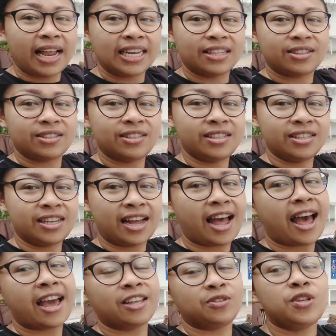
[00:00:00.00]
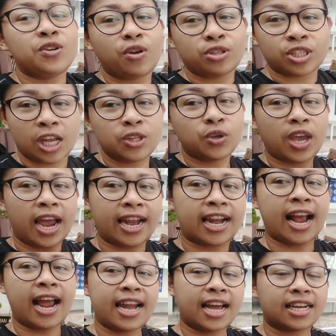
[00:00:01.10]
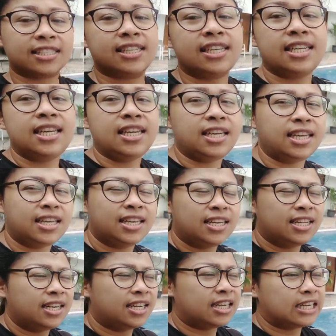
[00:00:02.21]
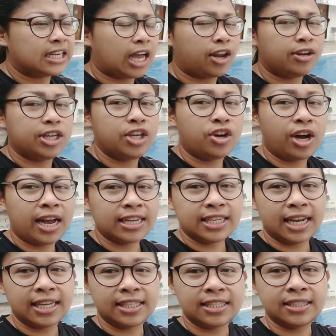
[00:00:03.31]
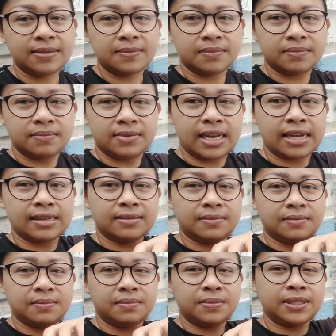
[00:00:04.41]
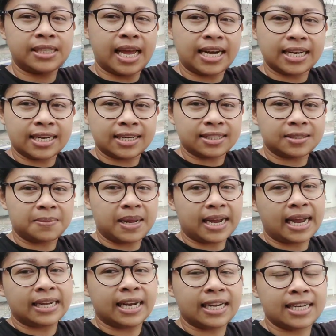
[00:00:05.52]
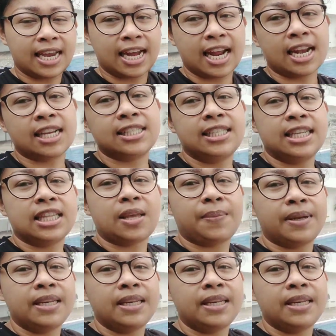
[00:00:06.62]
kali itu, nah itu dikhususkan untuk yang anak-anak. Jadi uh, kalau di Yohan kan yang besar sebelah kanan, yang anak-anak sendiri. Tapi